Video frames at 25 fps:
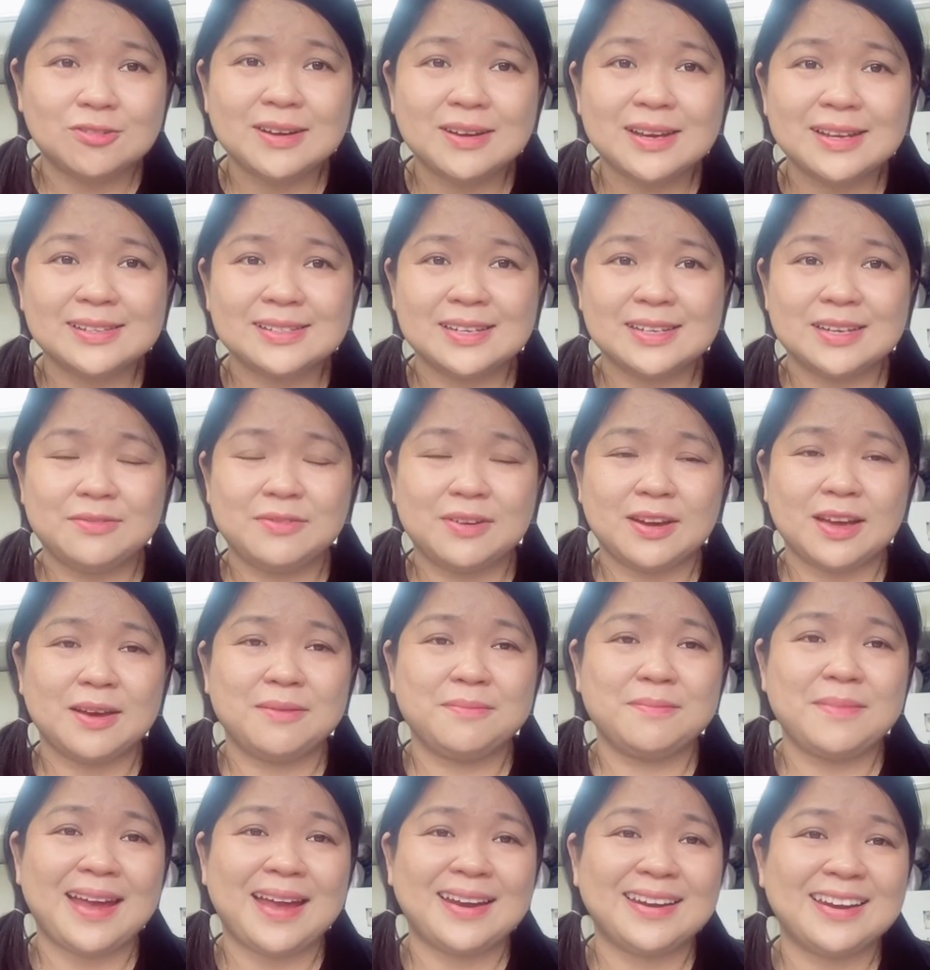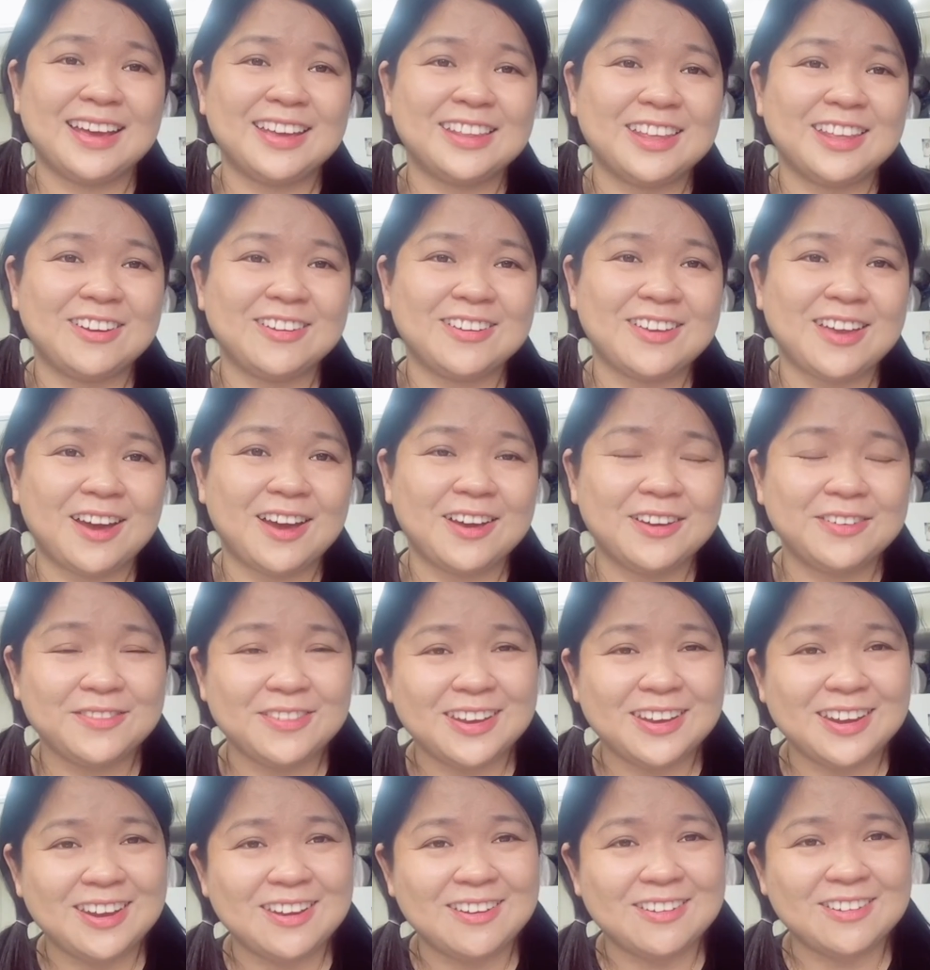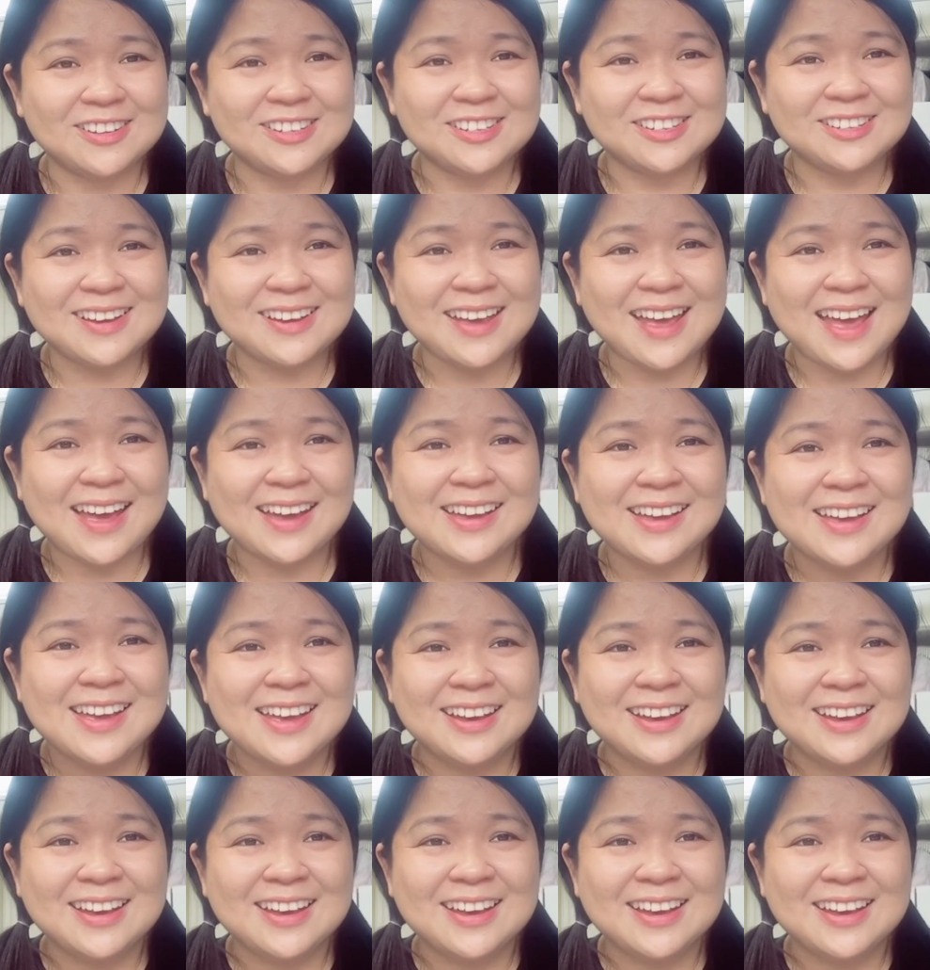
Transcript: anh chị và các bạn đã theo dõi video của Suka